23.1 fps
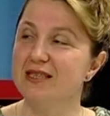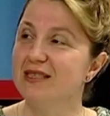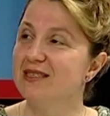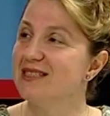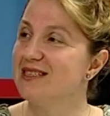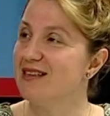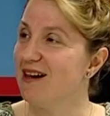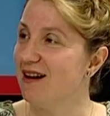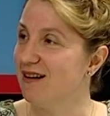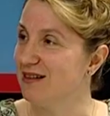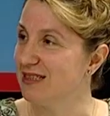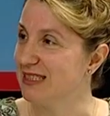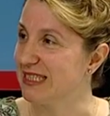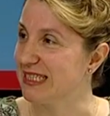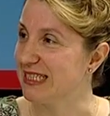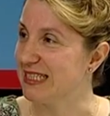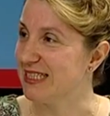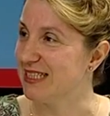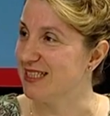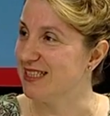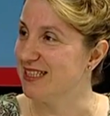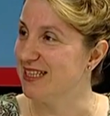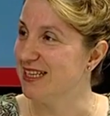
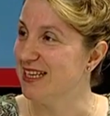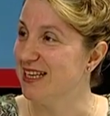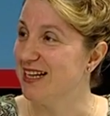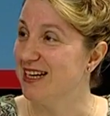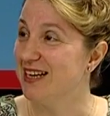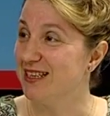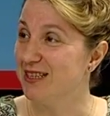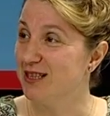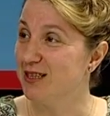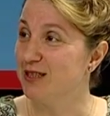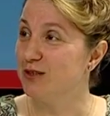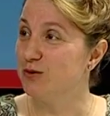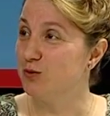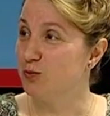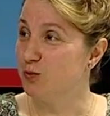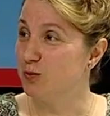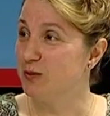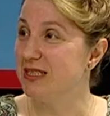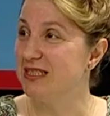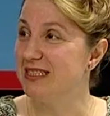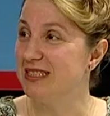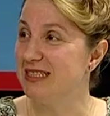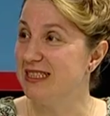sağlıklı. E,
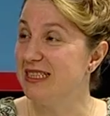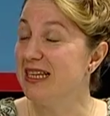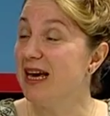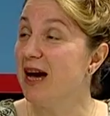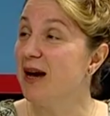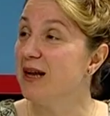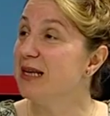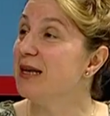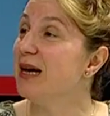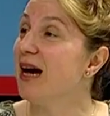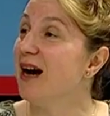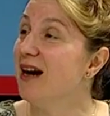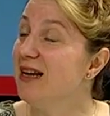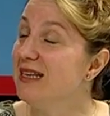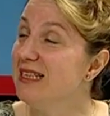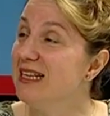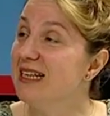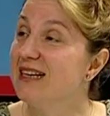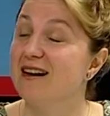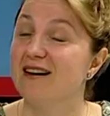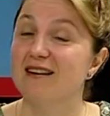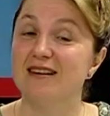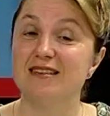yani
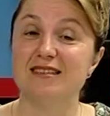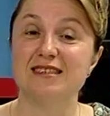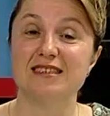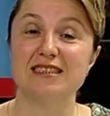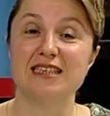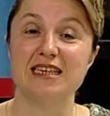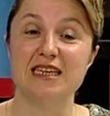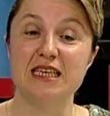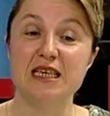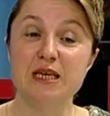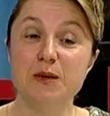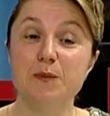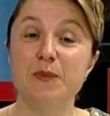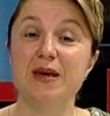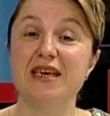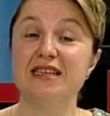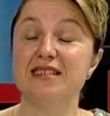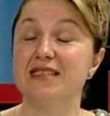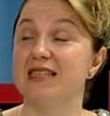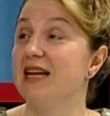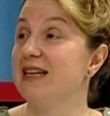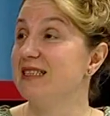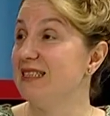anne karnında iyi
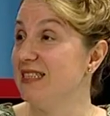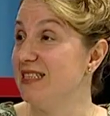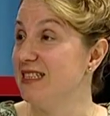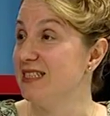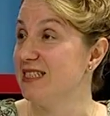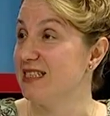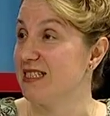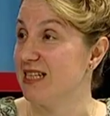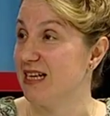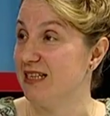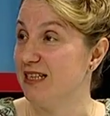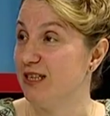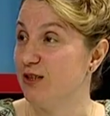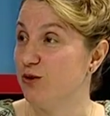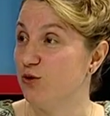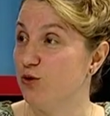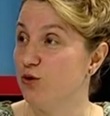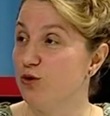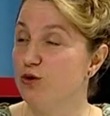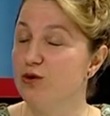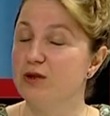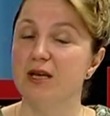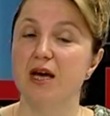beslendiğini
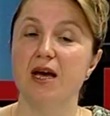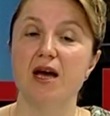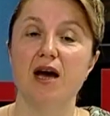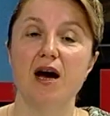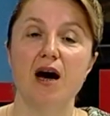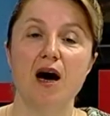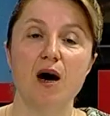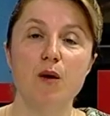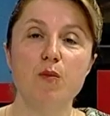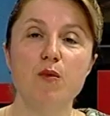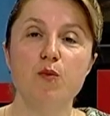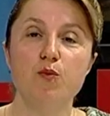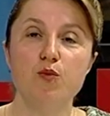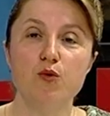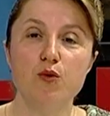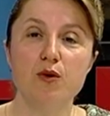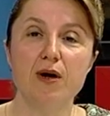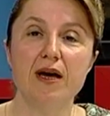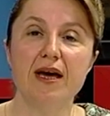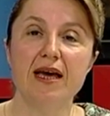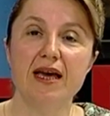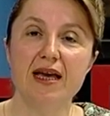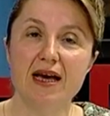zannediyoruz. Ama bu
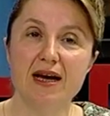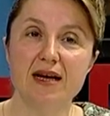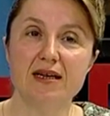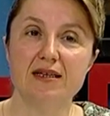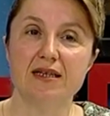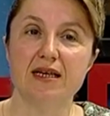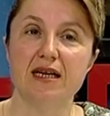eğer